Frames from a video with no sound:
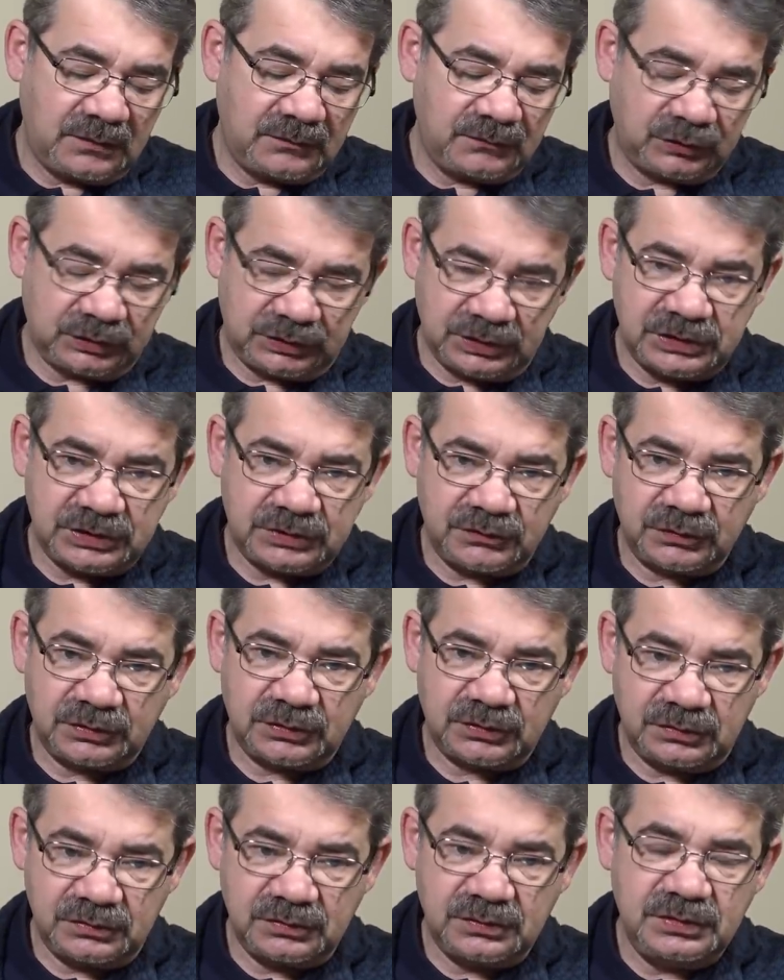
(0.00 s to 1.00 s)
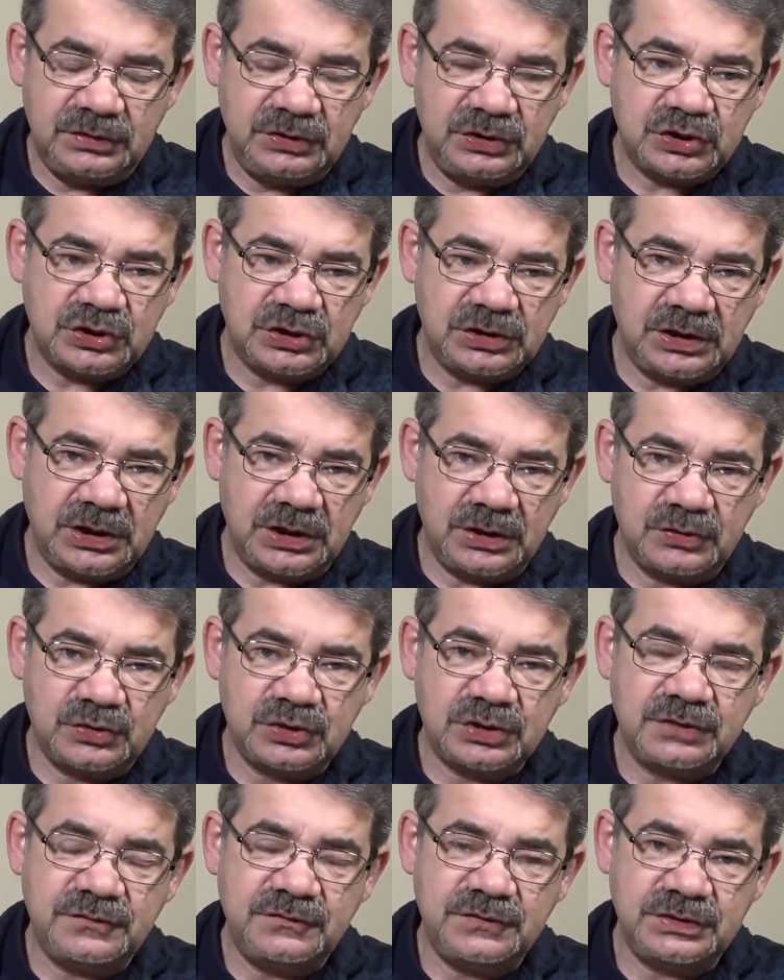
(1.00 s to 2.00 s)
Вот этих вот не
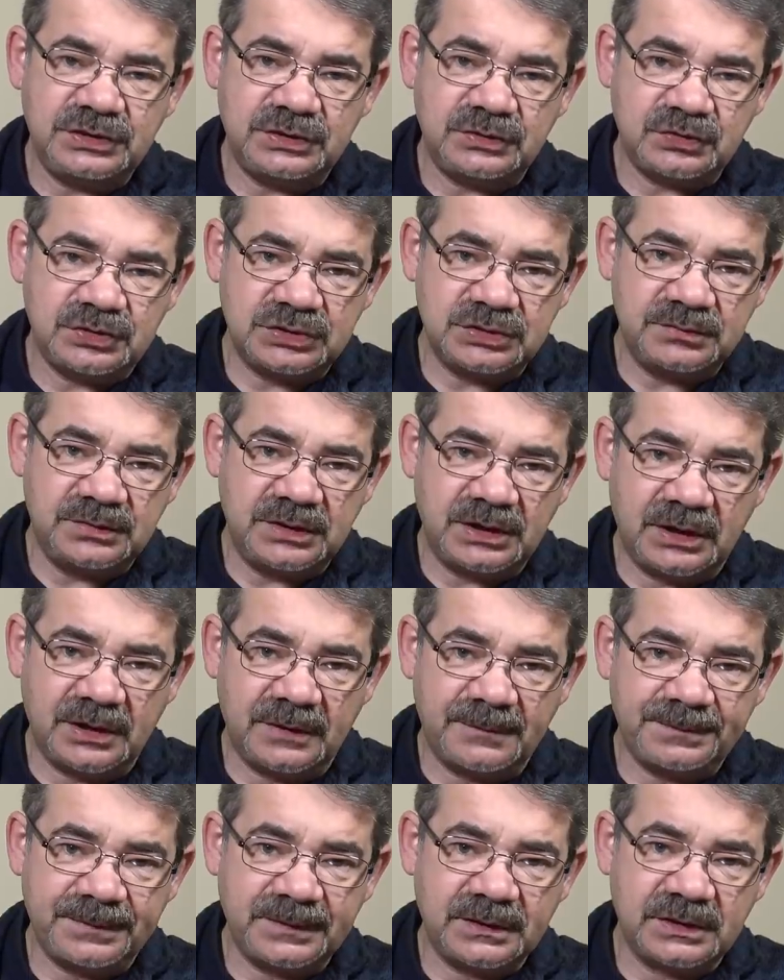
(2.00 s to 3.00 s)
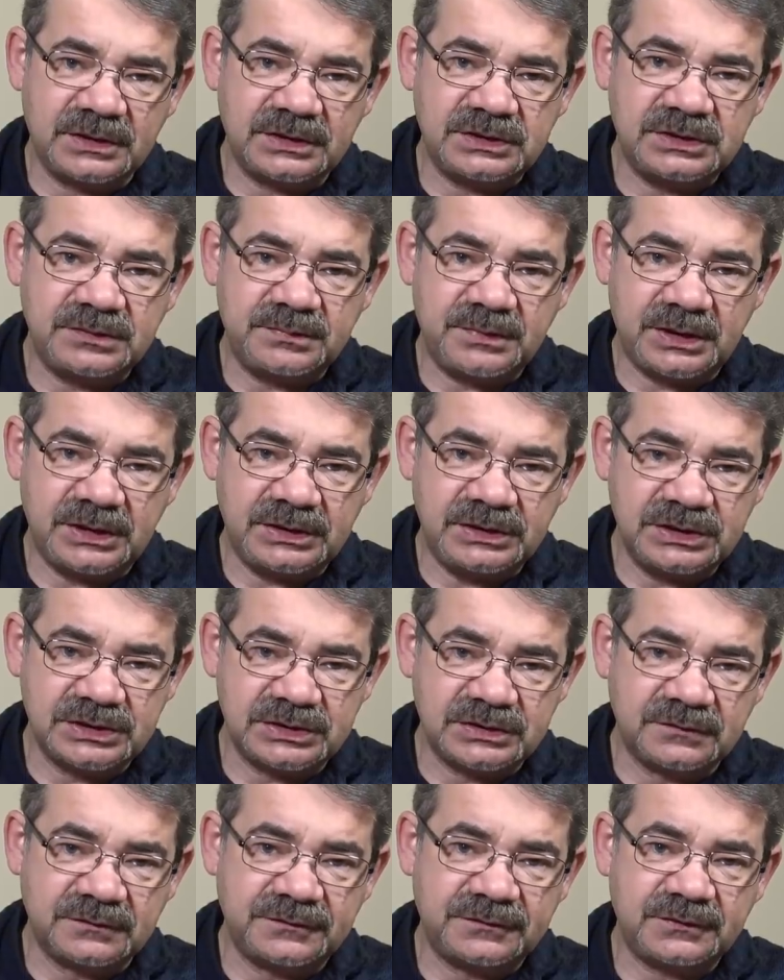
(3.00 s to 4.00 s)
желающих видеть у себя а,
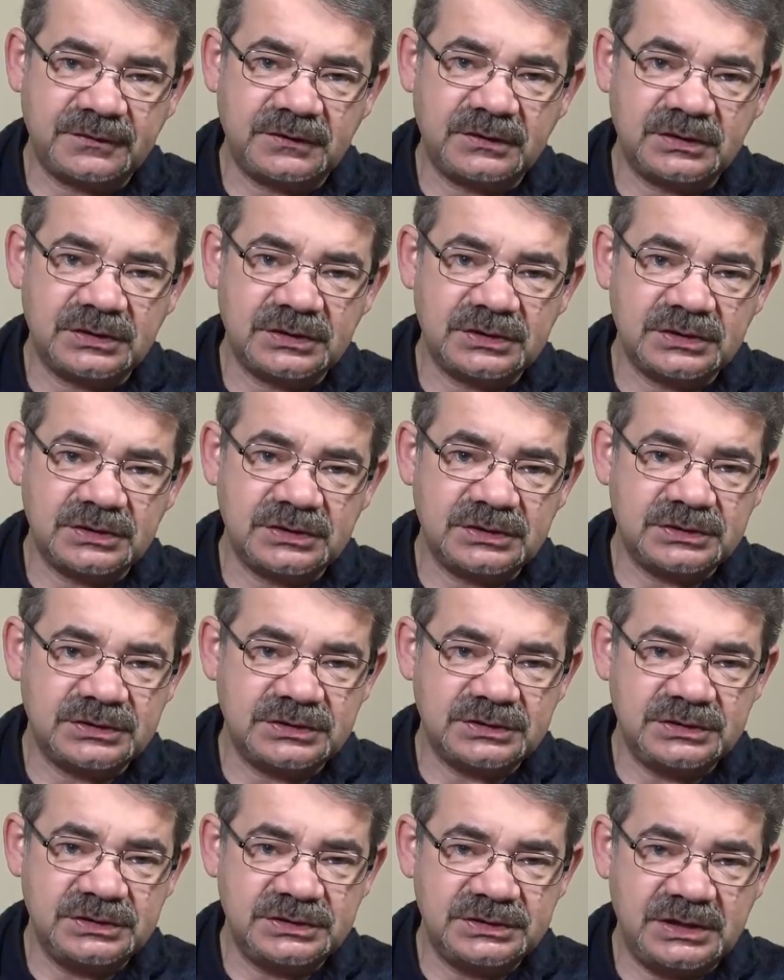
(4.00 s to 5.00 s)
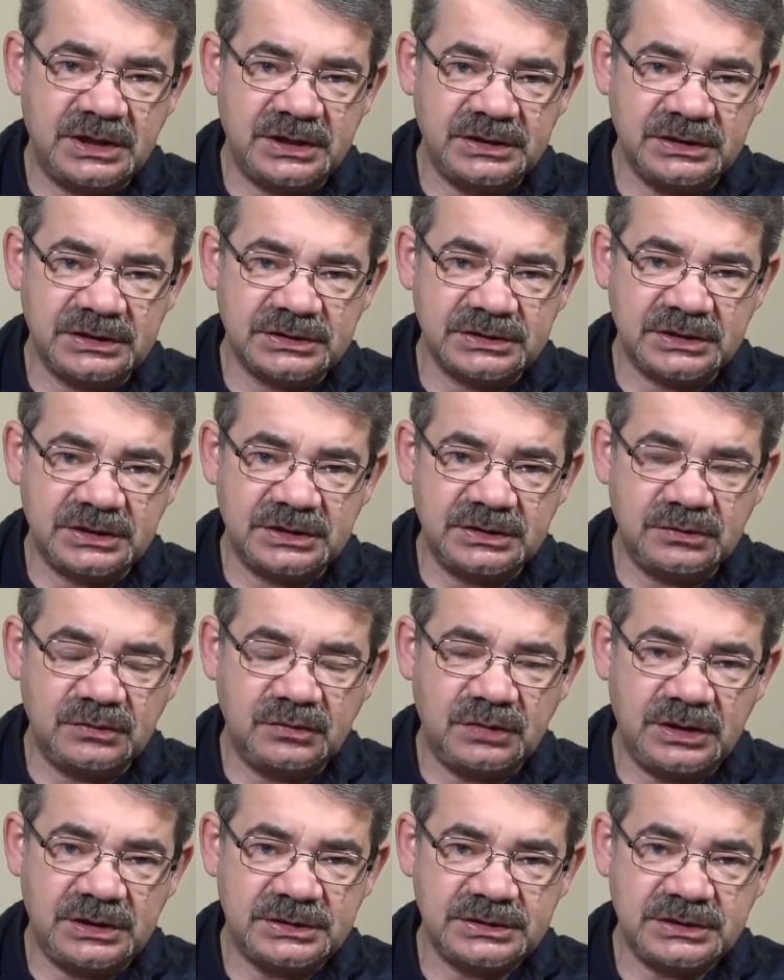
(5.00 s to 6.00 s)
сепаратистов из Донецка и
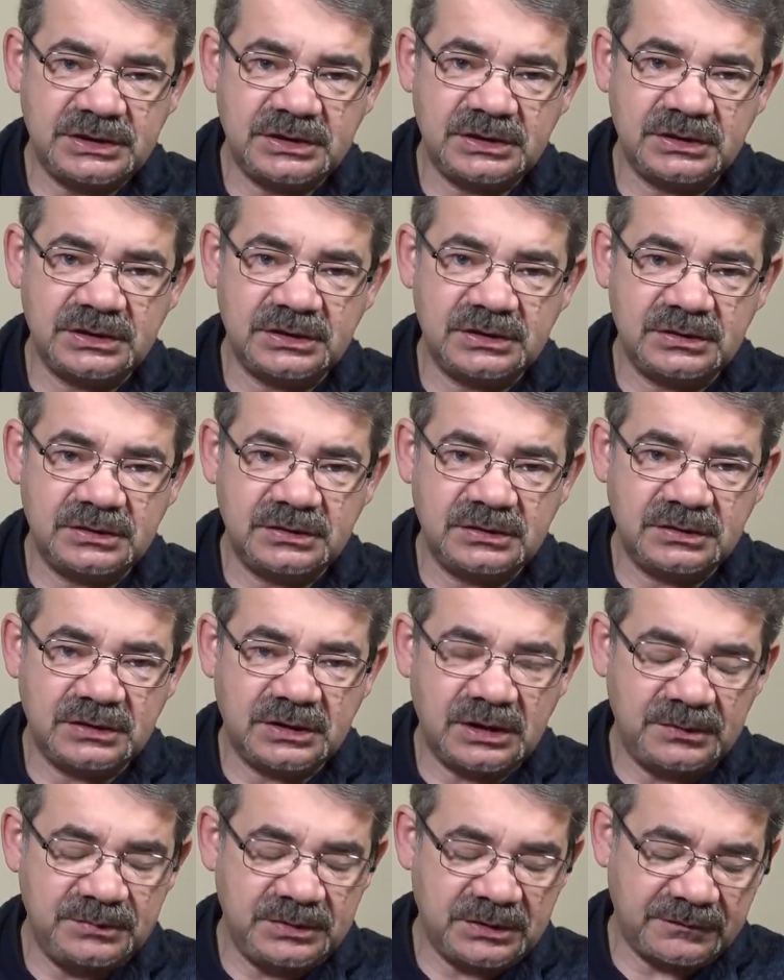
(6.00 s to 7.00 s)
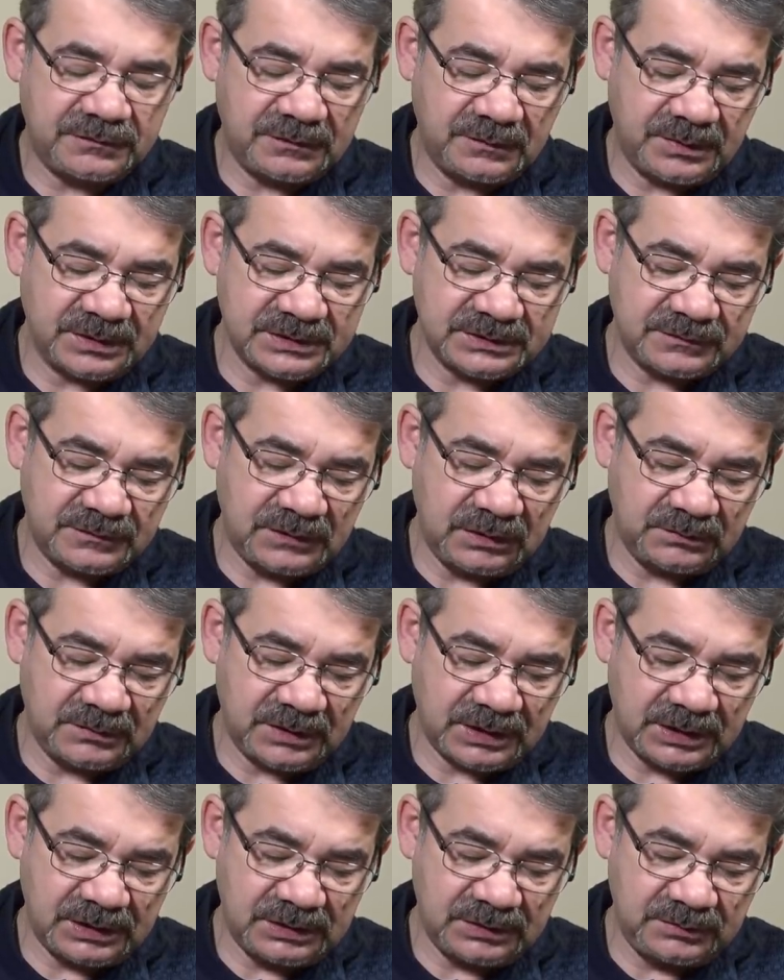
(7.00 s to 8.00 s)
Луганска э, Хабиров обозвал
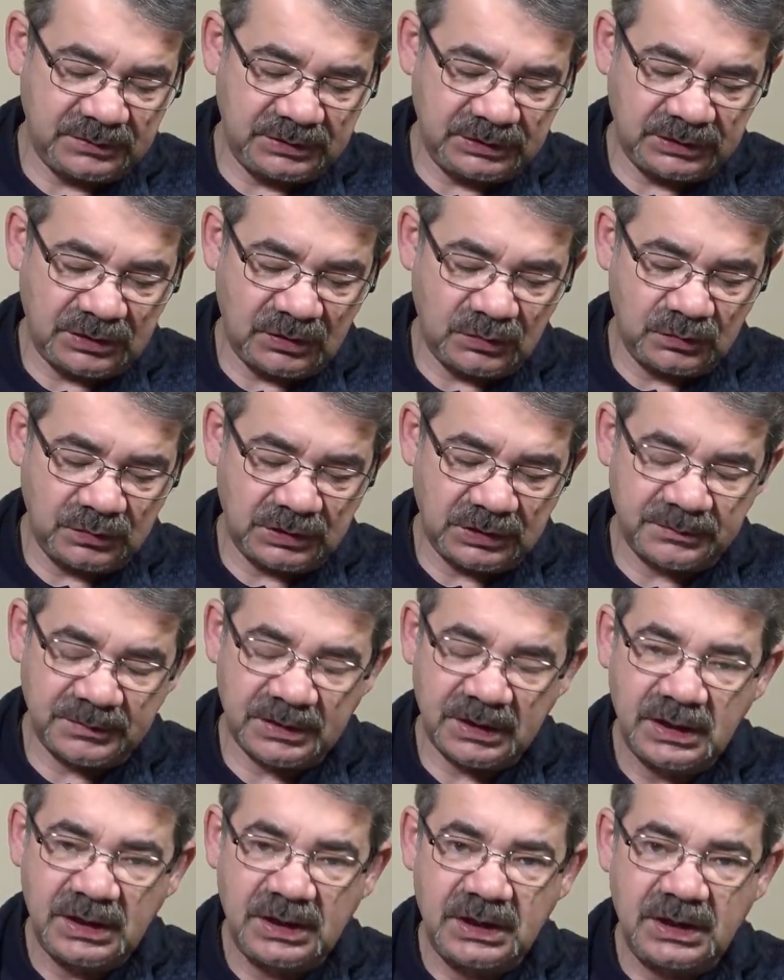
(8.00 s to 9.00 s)
моральными недоумками.